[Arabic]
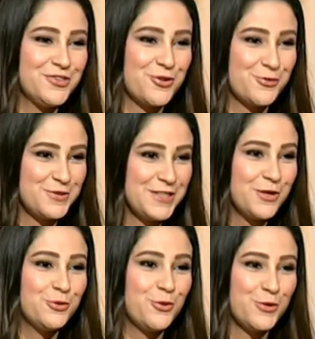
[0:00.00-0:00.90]

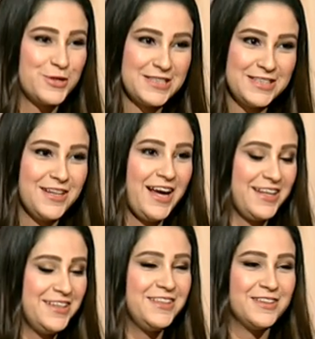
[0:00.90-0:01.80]
شرفتينا ونورتينا
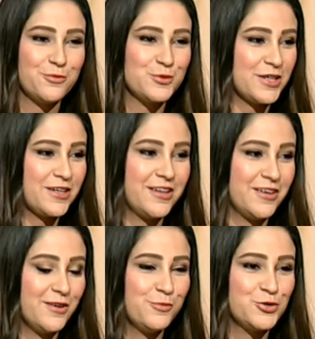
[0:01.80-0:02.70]
حقيقي نموذج
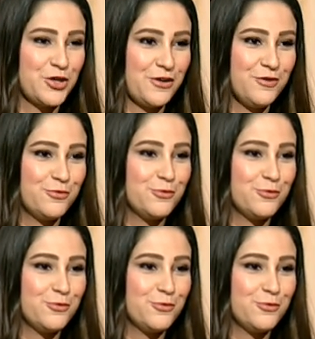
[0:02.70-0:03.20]
مشرف